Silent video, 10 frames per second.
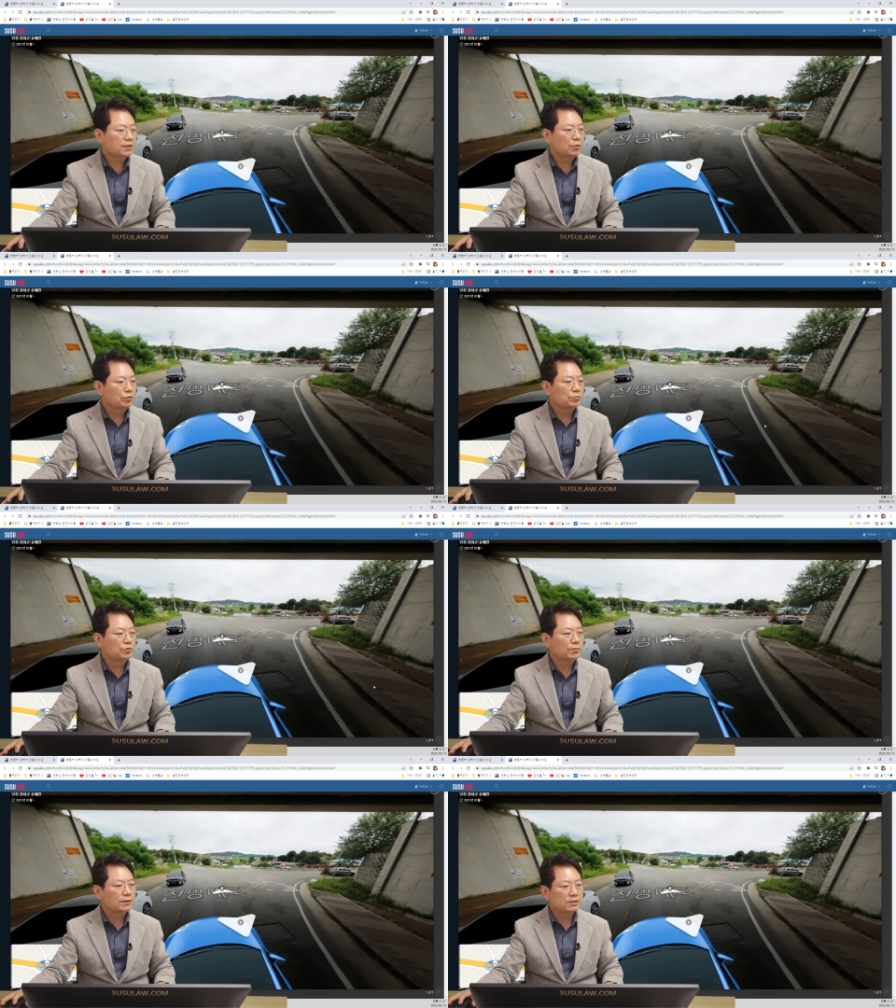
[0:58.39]
제가
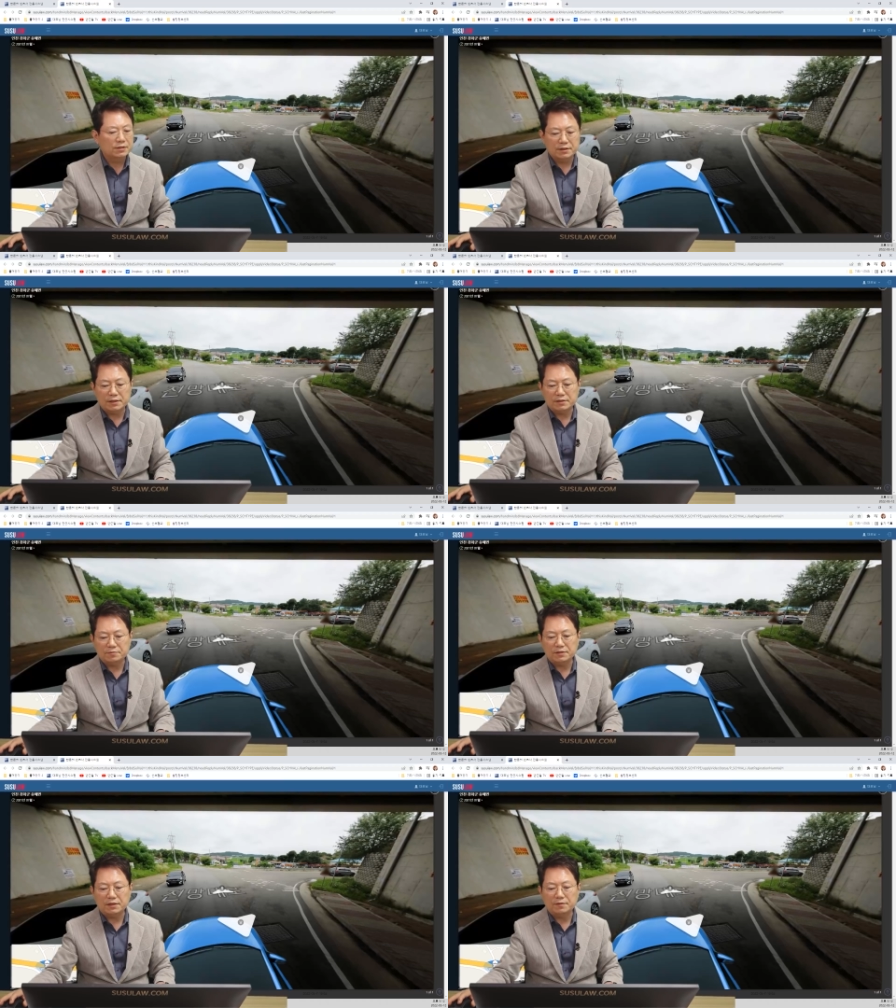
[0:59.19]
로드뷰를 봤더니 이렇게 돼
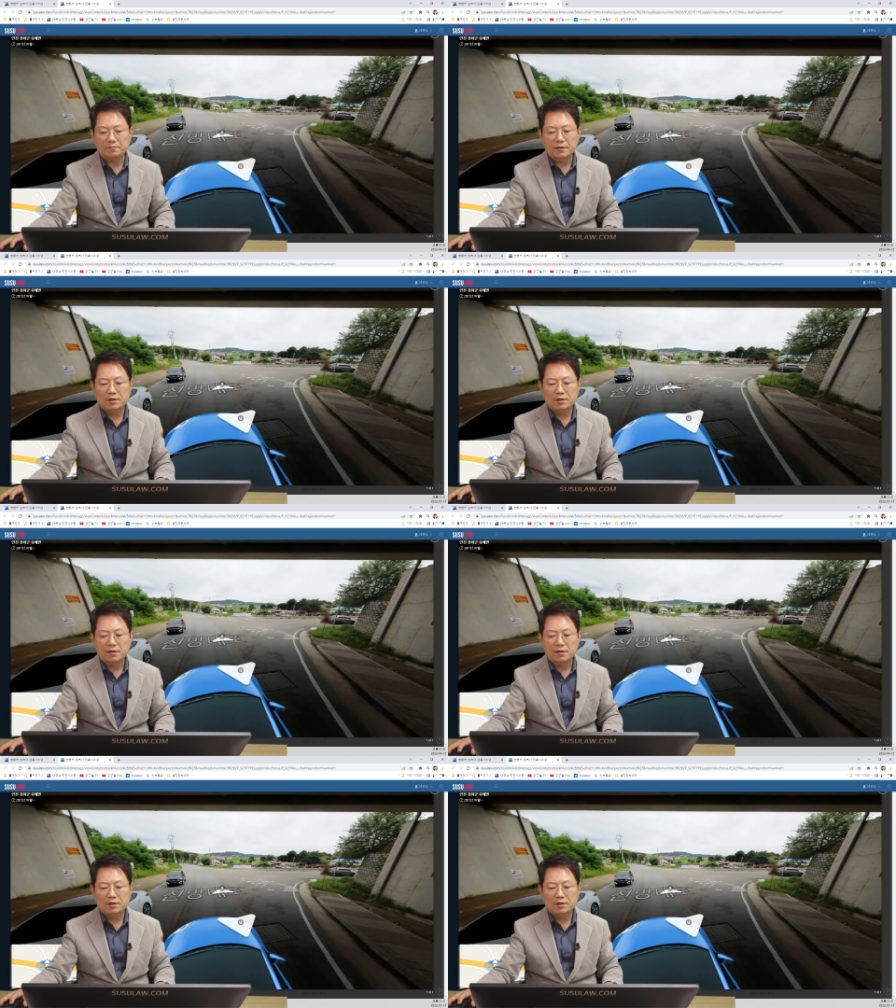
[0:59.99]
있습니다